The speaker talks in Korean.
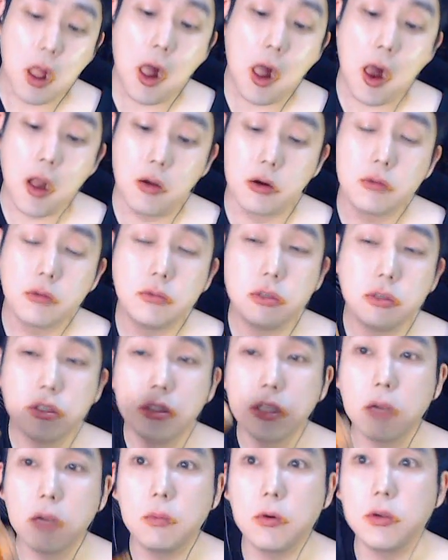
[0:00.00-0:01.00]
네, 여러분들
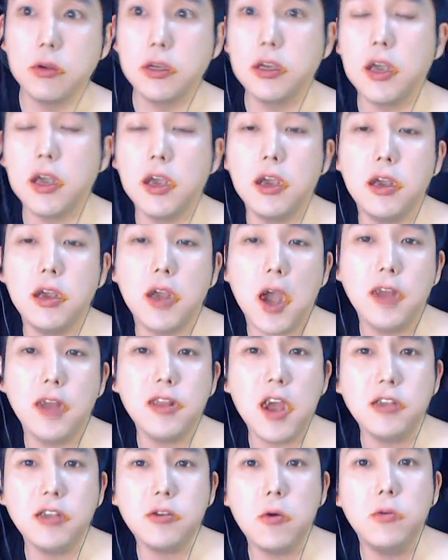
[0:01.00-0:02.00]
진짜 뭐 이게
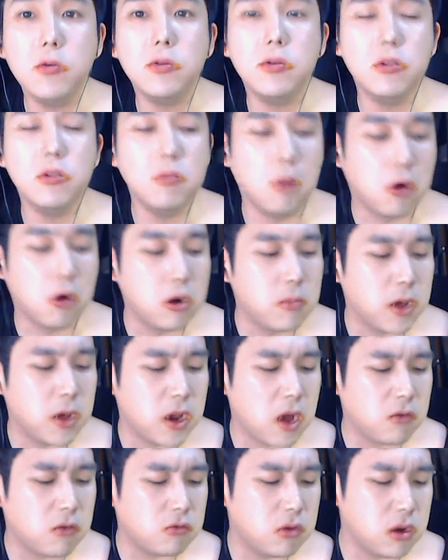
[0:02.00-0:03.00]
하나 정도는
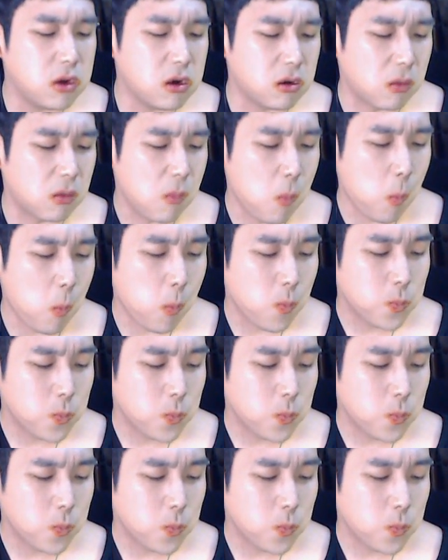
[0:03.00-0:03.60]
먹을만 하고요.